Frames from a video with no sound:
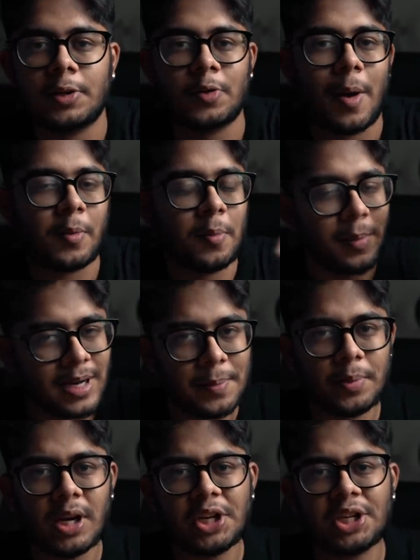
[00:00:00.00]
तो आपको
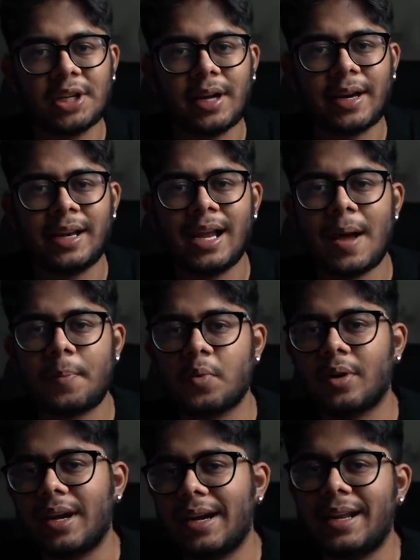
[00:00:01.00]
मैनिपुलेशन करनी है आपको
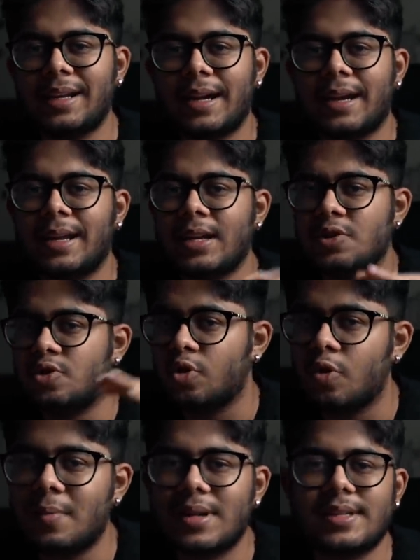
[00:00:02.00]
ग्रेडिंग करनी है जो
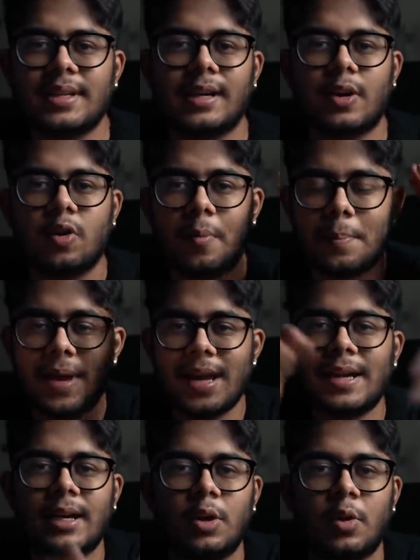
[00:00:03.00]
मर्जी करो मेक इट